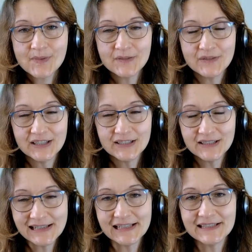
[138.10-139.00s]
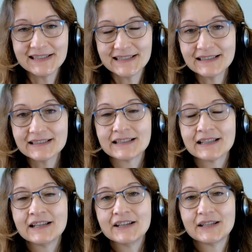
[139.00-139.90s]
Wenn ich den gleichen Satz
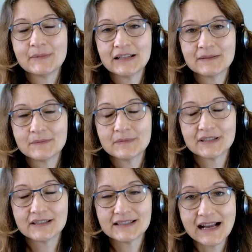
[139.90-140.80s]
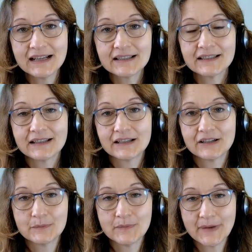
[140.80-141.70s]
jemanden sage,
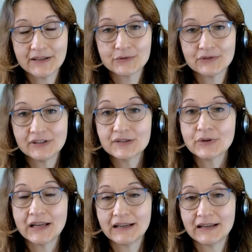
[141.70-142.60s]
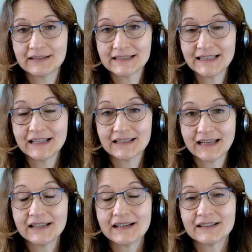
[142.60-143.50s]
der mehr so ein visueller
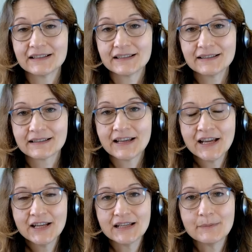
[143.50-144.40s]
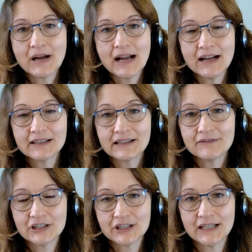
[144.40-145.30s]
Seherdenker ist, der mag dann
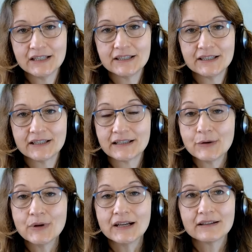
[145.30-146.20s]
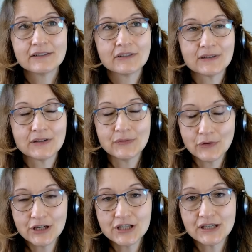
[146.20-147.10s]
wahrscheinlich genauer sich
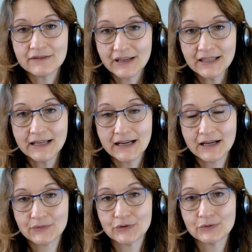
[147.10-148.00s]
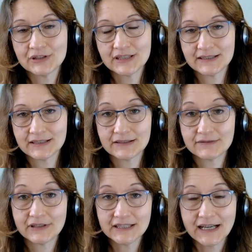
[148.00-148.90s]
vorstellen, welche Art von Hund das ist,
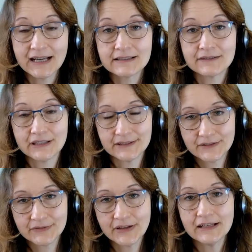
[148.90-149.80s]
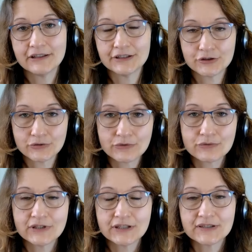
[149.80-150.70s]
welche Rasse, welches Fell, welche
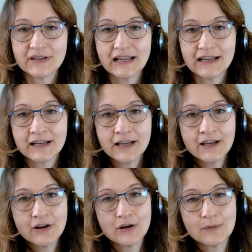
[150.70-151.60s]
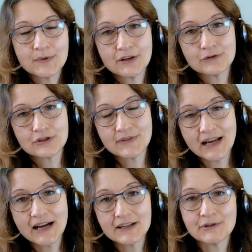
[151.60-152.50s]
Struktur das Fell hat, ob der Hund
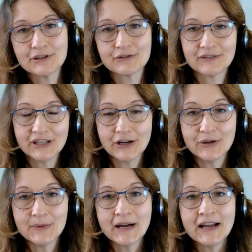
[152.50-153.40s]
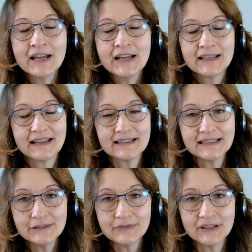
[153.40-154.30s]
schwer atmet oder wie auch immer. Der
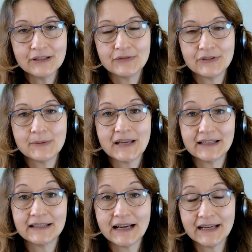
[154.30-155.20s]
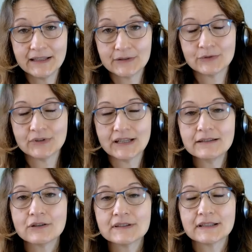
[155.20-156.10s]
sieht viel, viel mehr Details und das
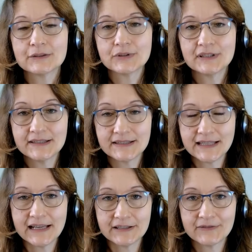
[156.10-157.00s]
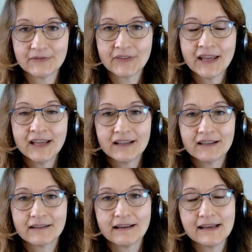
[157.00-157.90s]
kostet natürlich Zeit.
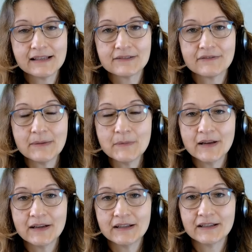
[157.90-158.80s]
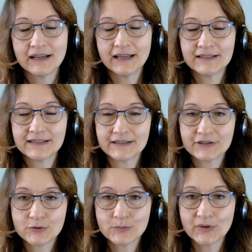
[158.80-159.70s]
Das heißt, wenn man einen
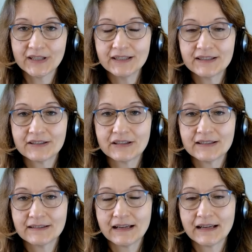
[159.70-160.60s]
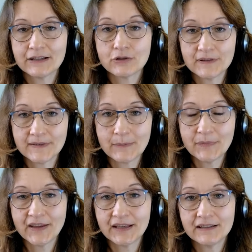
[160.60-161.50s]
Satz spricht, ist da ein Konzept
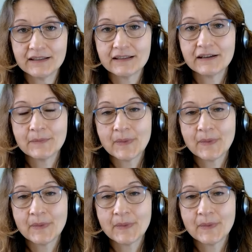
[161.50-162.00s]
dahinter.